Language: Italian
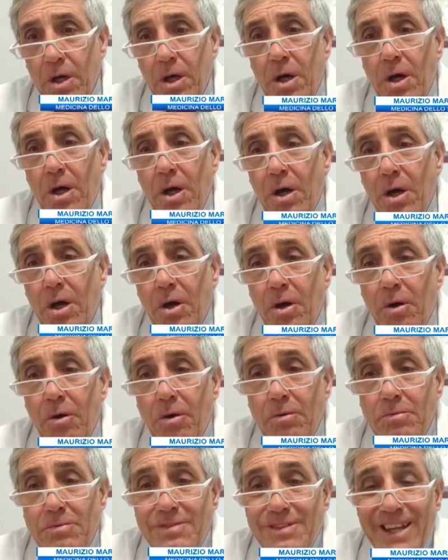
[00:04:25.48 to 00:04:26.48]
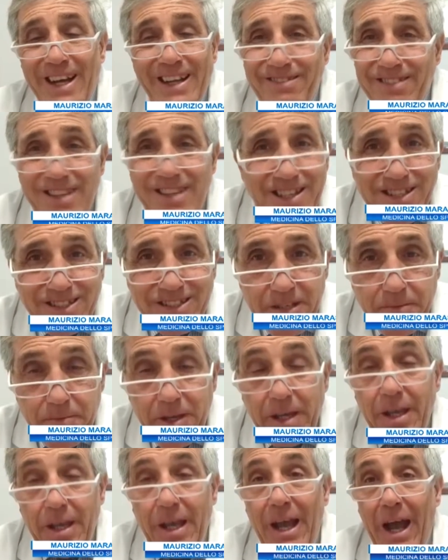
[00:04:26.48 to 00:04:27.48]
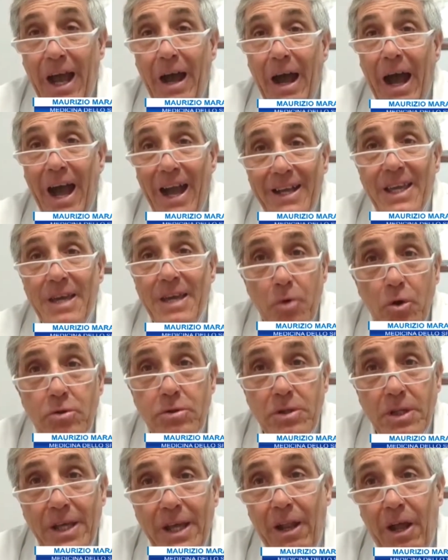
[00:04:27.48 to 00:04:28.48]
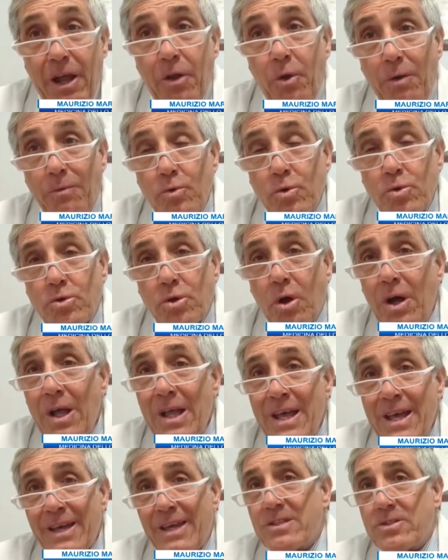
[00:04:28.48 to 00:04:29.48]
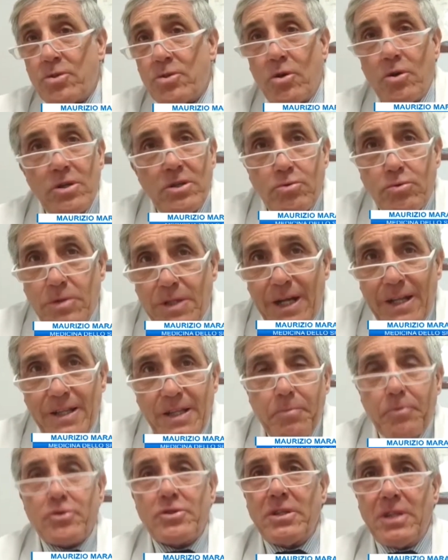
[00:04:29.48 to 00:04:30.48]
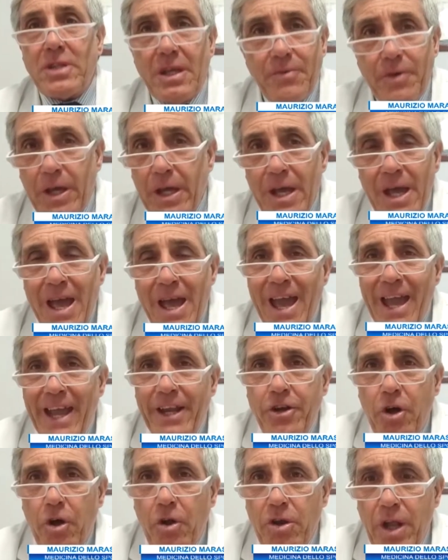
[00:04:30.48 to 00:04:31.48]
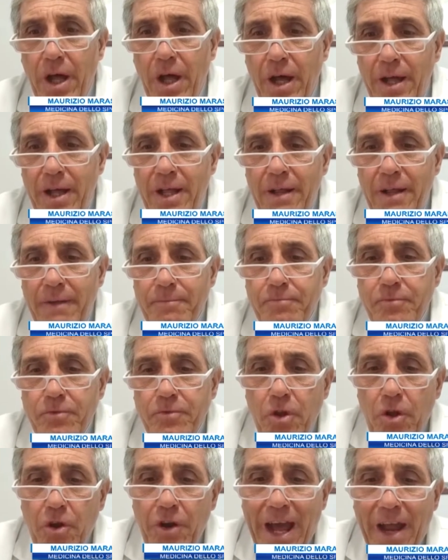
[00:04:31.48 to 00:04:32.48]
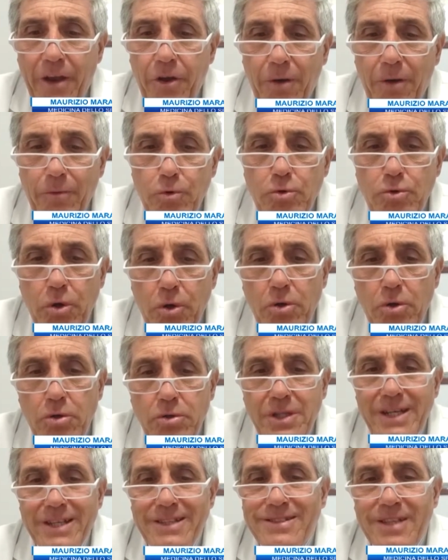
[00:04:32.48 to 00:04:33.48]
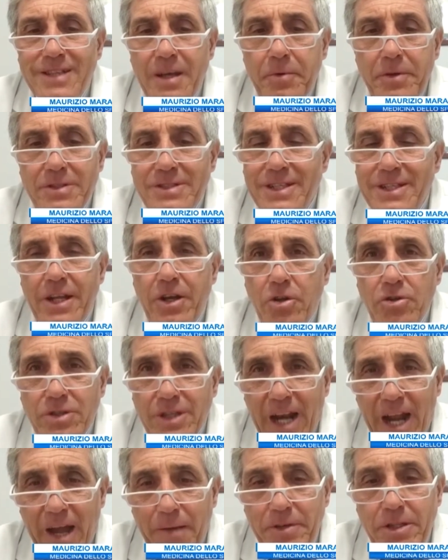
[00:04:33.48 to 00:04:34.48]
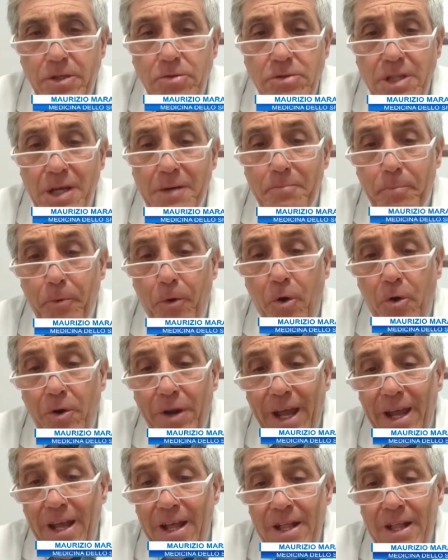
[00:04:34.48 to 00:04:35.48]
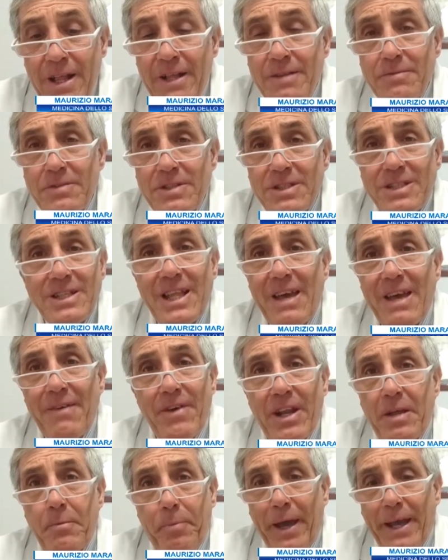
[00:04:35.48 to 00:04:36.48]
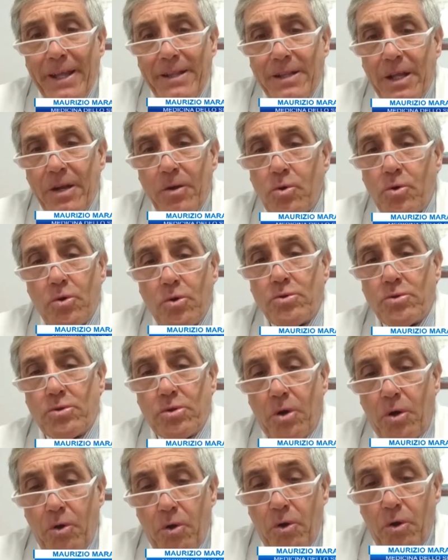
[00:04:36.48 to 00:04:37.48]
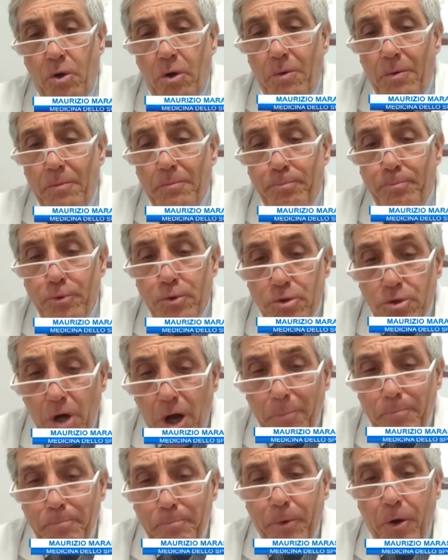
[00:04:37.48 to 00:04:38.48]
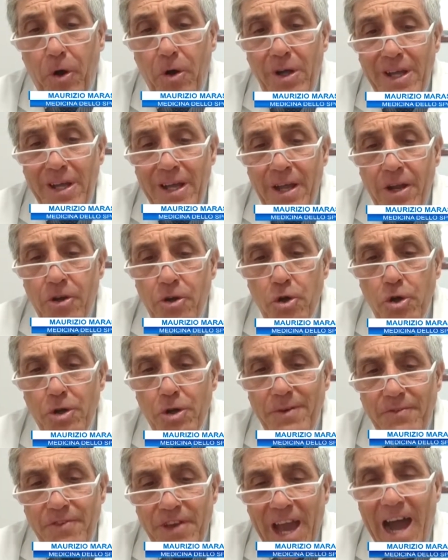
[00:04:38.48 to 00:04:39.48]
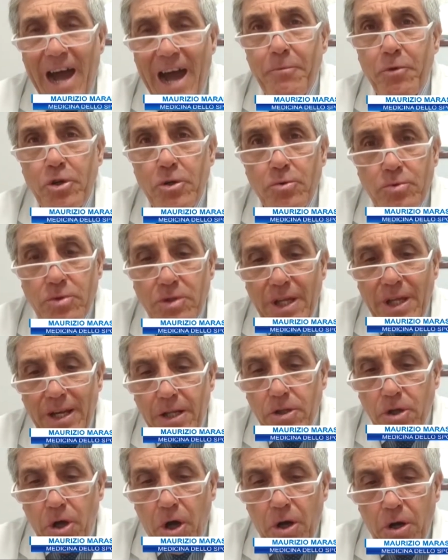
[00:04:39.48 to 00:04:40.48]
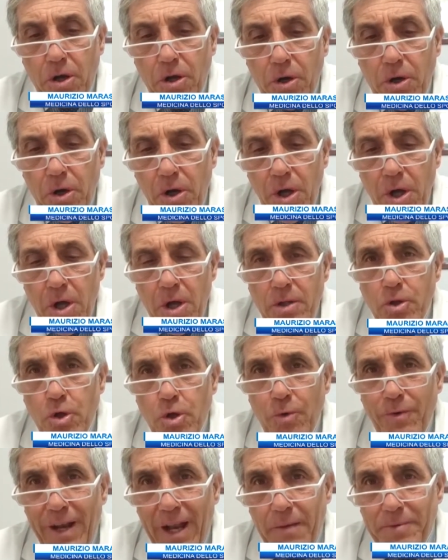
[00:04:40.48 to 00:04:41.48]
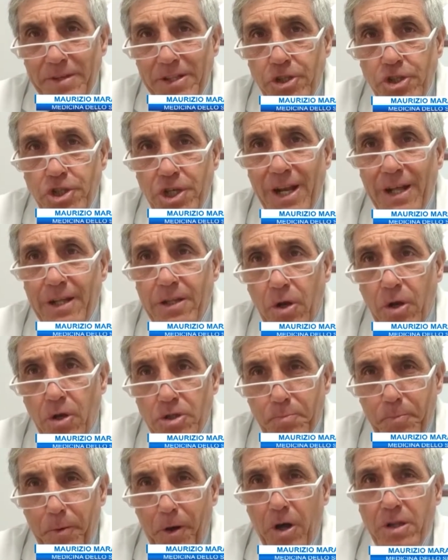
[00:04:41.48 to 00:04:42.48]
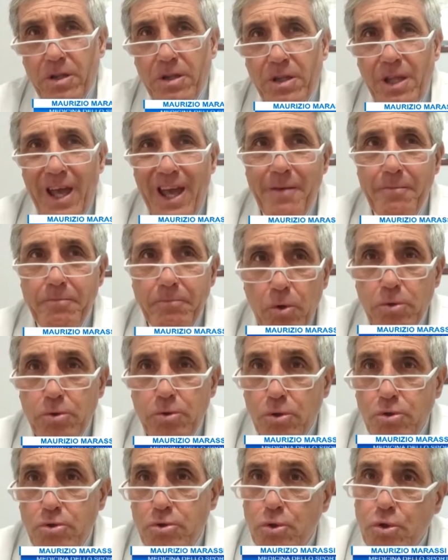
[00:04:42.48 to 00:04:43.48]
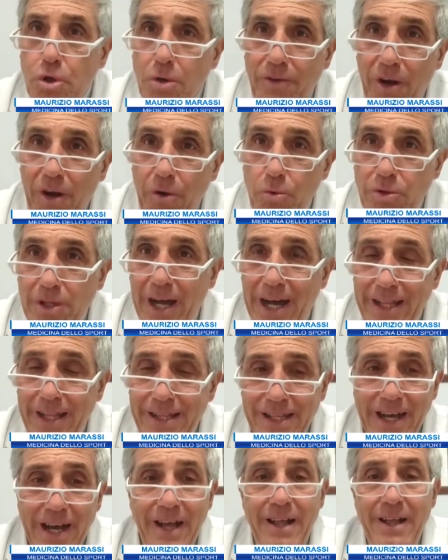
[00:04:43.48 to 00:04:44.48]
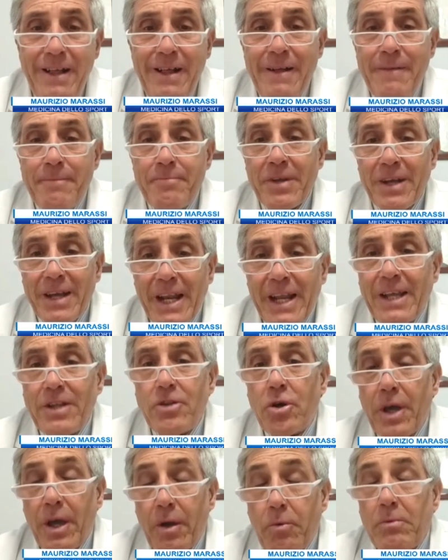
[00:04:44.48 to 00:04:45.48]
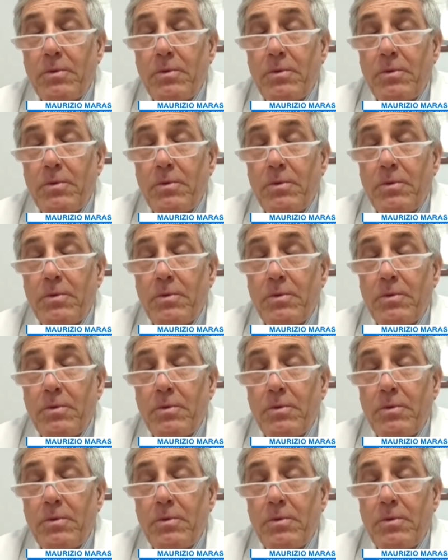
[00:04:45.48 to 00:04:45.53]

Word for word: eh, tantissimi, anche molti che l'hanno avuto, che sono risultati positivi e non, non ne hanno avuto contezza se non tramite un tampone, si deve ripetere un controllo. Purtroppo noi viviamo in un territorio dove la medicina dello sport è molto sottovalutata. Credo